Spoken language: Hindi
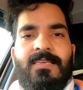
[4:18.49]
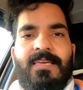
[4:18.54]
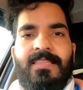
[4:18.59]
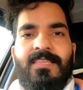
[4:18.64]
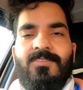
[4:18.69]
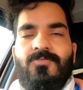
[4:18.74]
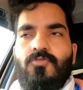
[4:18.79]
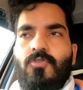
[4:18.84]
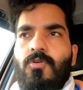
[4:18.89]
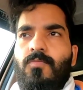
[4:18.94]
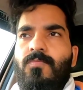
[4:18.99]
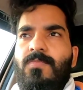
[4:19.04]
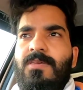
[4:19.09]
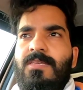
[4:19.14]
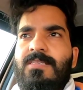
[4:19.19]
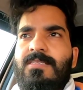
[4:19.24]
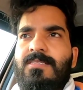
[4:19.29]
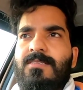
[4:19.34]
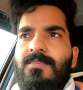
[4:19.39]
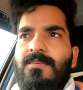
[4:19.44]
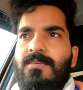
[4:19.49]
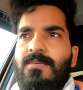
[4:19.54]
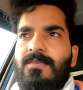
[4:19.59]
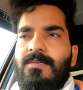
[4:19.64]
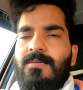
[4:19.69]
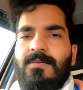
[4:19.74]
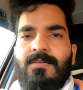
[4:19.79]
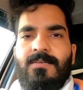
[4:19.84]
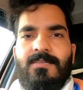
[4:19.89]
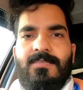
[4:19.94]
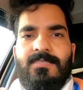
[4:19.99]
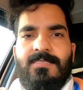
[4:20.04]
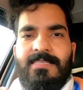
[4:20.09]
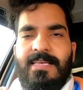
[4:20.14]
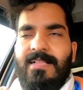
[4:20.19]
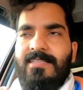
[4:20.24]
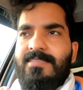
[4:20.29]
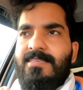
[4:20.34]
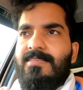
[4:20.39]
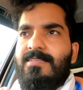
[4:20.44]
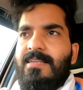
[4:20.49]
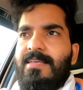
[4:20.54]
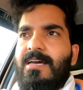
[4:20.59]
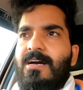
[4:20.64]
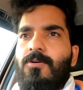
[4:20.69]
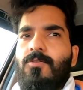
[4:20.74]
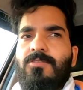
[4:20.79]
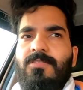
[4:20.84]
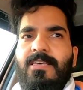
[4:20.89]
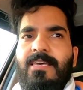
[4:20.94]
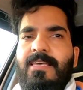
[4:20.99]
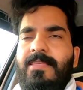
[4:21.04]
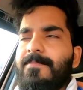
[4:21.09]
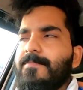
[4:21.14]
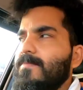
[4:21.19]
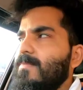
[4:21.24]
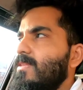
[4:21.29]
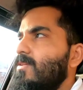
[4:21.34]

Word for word: यानी चौबीस सेल्सियस लिखा होता है